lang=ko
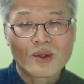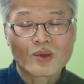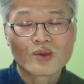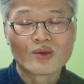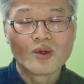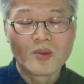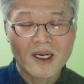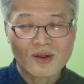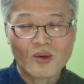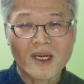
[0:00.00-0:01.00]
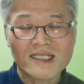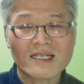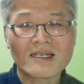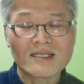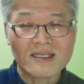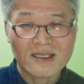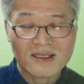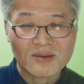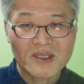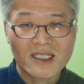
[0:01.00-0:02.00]
구들방도 마찬가지인 것
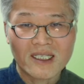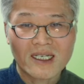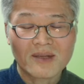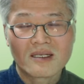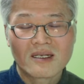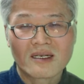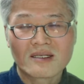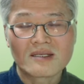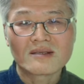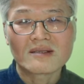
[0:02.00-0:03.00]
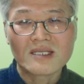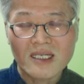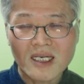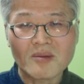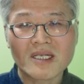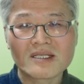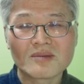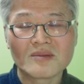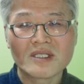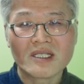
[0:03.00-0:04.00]
같습니다. 예, 그래서 제가
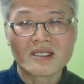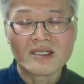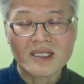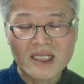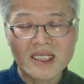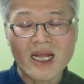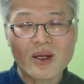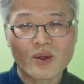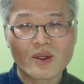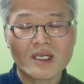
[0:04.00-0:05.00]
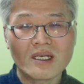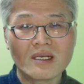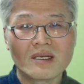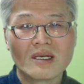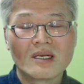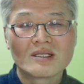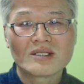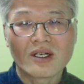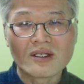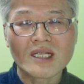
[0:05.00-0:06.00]
말씀드리는 이 내용이
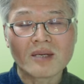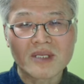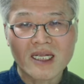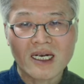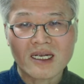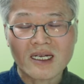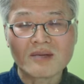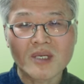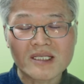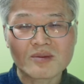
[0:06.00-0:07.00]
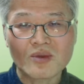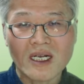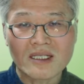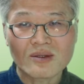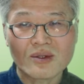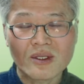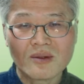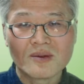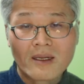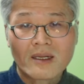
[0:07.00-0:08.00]
정답이다라는 말씀도 아니고요.
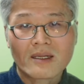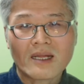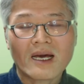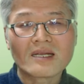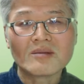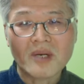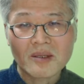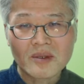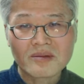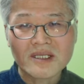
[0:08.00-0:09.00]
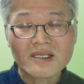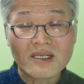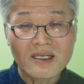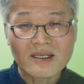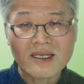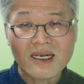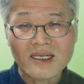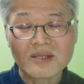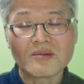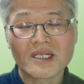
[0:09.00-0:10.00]
예, 다른 방법은 틀렸다
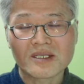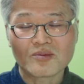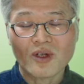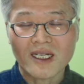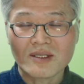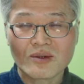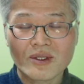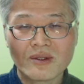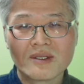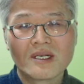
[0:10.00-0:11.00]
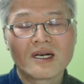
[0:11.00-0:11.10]
이런 말씀도 아니고요.